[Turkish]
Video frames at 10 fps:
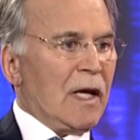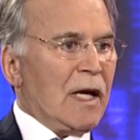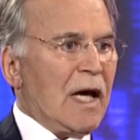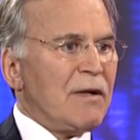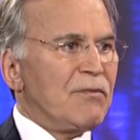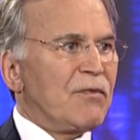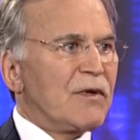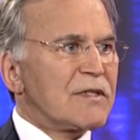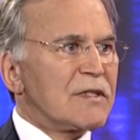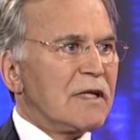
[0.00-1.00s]
her
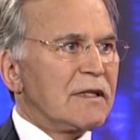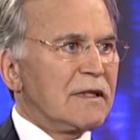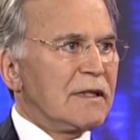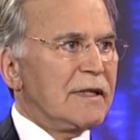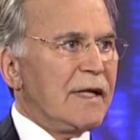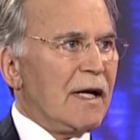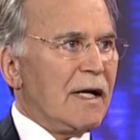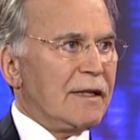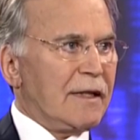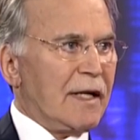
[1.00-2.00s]
fırsatı
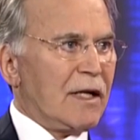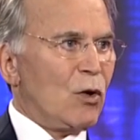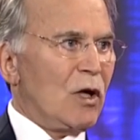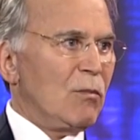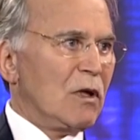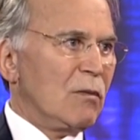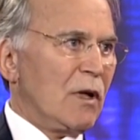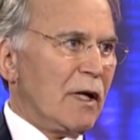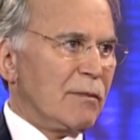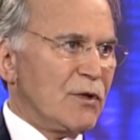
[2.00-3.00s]
değerlendirerek önemli
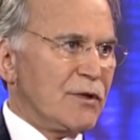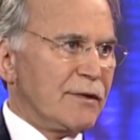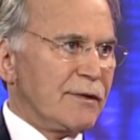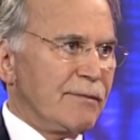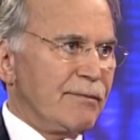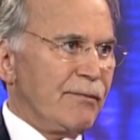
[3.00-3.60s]
adımlar atmıştır.